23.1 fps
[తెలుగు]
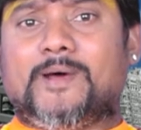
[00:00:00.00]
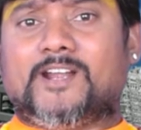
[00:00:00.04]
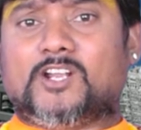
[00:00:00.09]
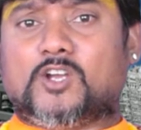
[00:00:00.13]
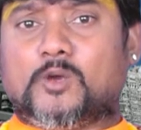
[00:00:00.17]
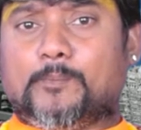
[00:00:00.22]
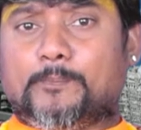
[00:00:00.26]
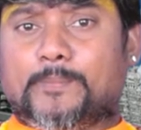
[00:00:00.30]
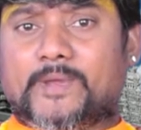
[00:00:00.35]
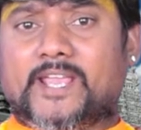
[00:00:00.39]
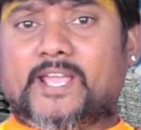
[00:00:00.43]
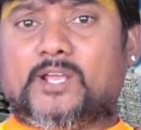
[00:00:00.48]

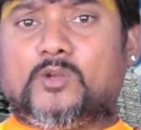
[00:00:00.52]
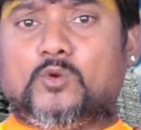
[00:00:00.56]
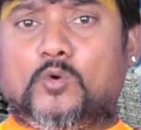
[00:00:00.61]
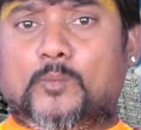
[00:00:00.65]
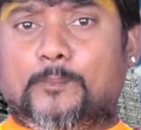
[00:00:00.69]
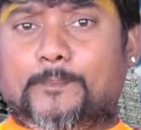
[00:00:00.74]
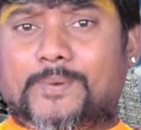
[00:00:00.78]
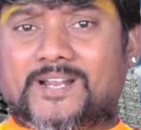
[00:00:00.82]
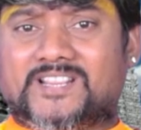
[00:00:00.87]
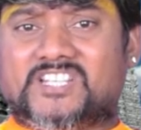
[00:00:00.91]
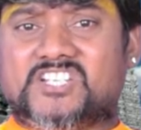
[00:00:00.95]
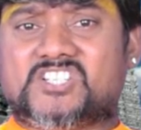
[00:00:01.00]
మనకు పేరు
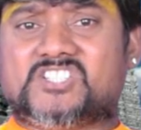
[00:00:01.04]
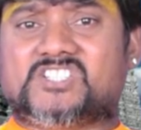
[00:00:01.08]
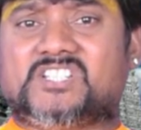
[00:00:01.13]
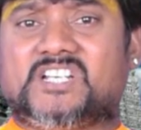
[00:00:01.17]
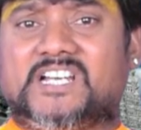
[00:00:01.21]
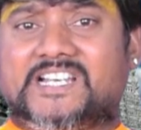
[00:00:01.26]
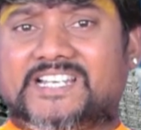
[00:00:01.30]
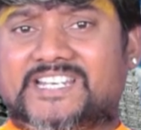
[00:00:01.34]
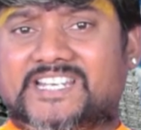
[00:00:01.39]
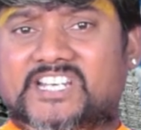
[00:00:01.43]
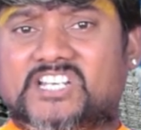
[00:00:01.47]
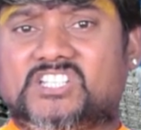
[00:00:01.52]
ప్రతిష్ట
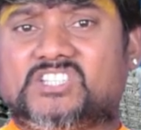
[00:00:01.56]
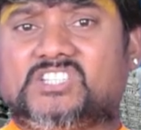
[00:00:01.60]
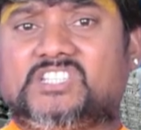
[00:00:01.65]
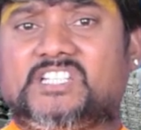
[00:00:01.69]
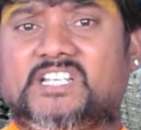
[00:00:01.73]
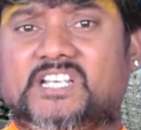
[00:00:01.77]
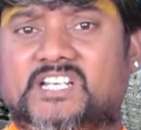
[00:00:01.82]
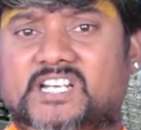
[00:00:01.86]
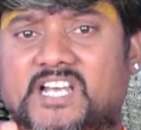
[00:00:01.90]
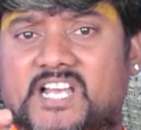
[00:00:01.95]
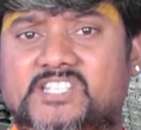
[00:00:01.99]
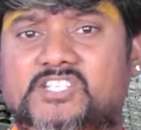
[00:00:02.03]
కీర్తి
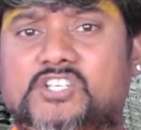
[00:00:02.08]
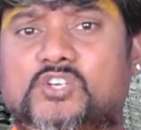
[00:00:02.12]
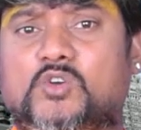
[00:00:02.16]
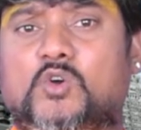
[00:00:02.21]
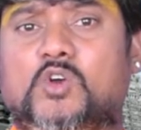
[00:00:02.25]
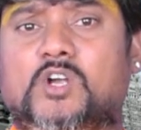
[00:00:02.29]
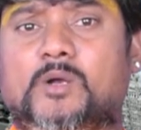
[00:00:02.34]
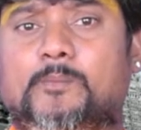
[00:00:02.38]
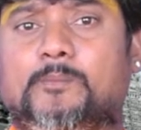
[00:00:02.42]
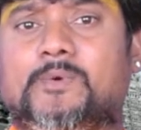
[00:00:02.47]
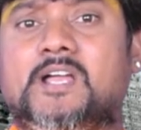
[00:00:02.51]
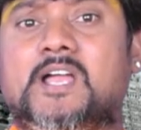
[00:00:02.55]

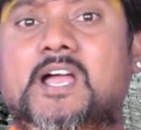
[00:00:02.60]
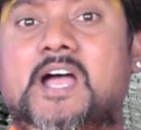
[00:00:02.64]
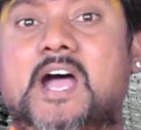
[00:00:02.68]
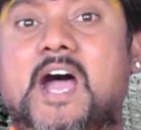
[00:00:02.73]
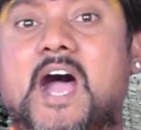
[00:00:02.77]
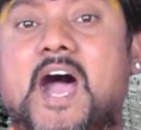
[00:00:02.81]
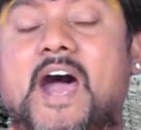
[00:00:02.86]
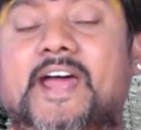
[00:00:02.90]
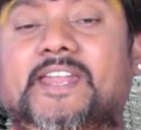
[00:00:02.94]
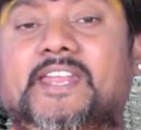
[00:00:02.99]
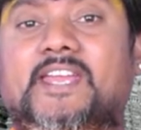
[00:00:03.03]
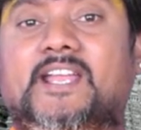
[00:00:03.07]
రాజయోగం
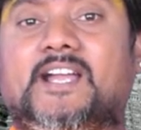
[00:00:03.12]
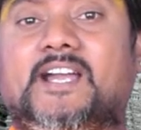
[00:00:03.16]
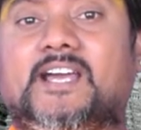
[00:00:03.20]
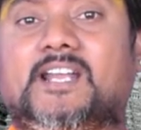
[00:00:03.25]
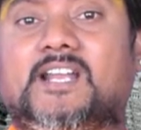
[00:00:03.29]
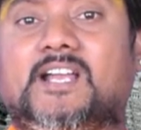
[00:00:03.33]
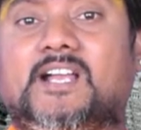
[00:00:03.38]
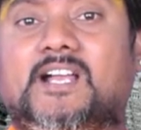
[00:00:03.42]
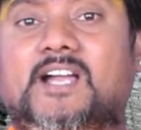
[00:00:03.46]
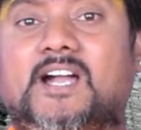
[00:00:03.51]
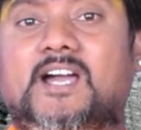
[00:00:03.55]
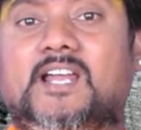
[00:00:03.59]
అనేక
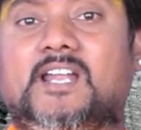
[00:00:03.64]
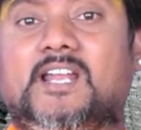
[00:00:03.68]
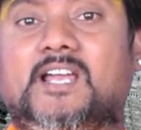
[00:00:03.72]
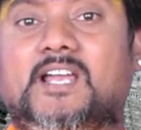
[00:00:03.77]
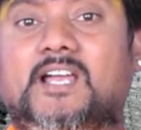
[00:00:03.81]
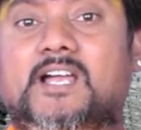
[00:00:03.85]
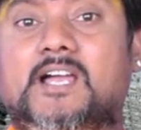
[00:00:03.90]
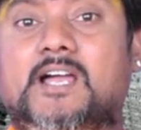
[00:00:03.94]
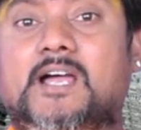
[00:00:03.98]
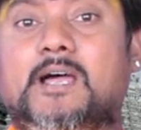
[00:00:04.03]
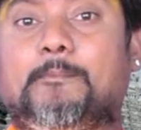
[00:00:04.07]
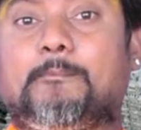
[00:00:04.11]
రకాల
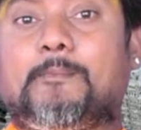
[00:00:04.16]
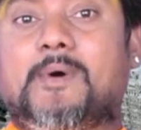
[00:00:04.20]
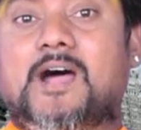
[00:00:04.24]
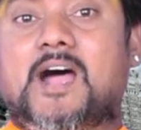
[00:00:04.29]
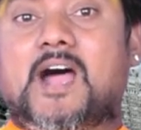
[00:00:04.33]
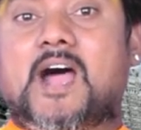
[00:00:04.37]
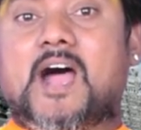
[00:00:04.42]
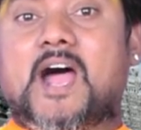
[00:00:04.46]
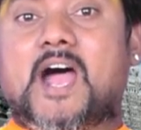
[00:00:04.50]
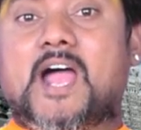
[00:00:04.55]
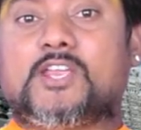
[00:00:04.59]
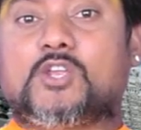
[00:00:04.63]

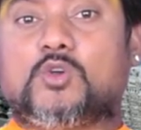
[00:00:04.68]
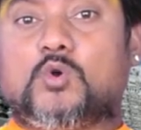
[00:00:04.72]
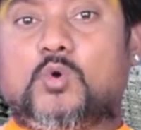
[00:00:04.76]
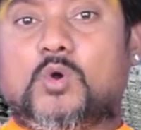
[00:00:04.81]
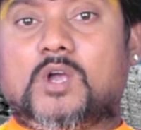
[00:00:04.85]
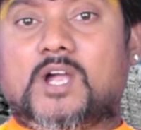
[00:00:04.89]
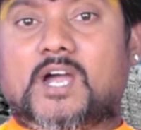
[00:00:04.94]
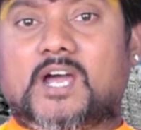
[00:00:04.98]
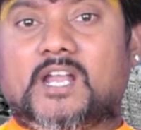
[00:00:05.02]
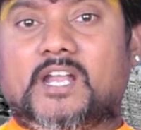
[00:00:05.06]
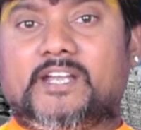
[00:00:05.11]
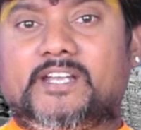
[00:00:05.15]

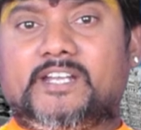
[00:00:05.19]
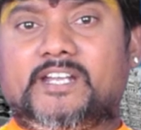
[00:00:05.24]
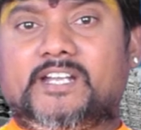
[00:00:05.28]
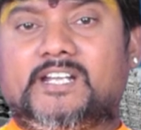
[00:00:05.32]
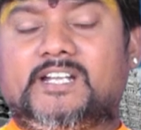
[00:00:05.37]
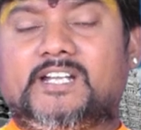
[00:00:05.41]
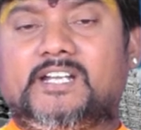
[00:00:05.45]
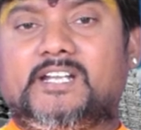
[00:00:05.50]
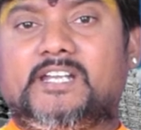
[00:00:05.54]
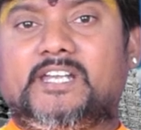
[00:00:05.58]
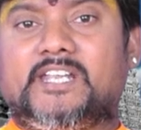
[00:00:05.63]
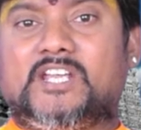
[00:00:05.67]

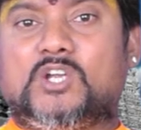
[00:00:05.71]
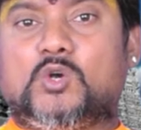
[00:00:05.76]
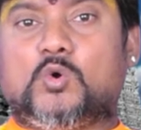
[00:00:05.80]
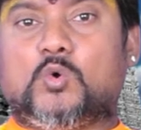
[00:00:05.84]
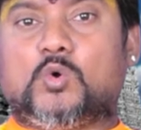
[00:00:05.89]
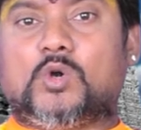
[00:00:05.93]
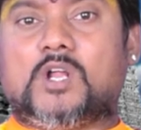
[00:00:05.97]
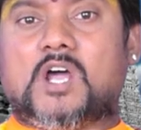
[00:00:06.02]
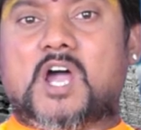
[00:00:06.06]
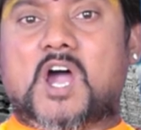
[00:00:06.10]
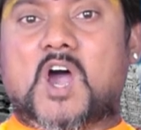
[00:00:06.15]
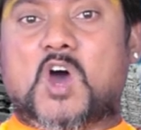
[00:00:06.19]
మహాయోగాలన్నిటిని
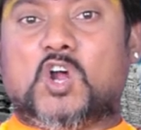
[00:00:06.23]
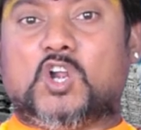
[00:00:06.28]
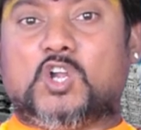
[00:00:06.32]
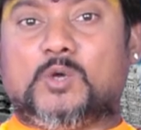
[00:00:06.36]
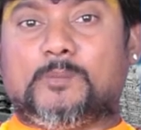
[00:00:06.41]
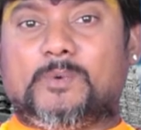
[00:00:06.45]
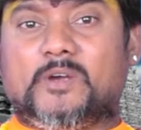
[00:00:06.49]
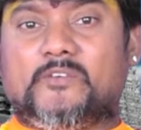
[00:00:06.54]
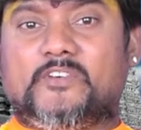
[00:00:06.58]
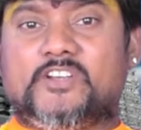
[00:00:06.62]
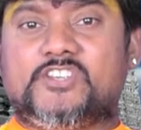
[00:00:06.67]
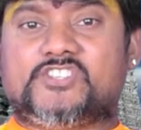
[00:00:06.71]
కూడా
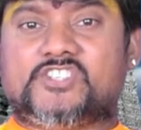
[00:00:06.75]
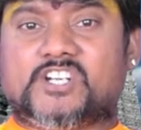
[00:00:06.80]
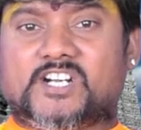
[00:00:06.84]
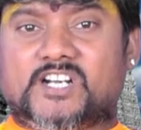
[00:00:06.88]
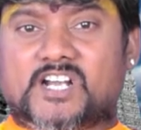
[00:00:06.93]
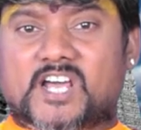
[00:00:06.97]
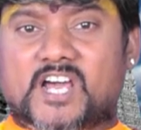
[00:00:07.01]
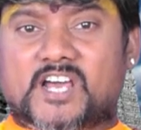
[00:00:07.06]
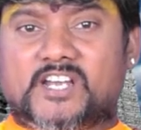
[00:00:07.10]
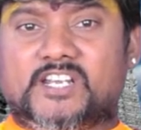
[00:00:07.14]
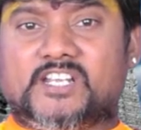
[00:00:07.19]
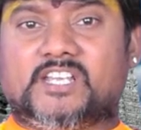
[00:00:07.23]

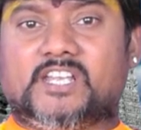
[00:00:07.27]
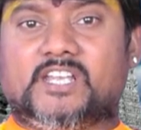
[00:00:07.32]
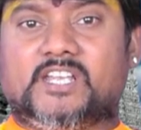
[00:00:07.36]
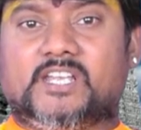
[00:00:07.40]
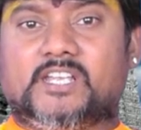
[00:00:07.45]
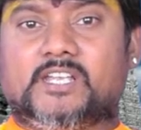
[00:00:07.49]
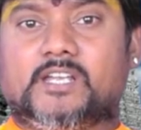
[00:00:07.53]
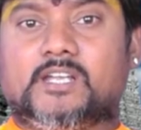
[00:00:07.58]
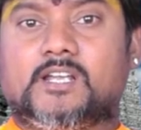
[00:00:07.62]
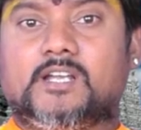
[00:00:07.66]
అనుభవించడానికి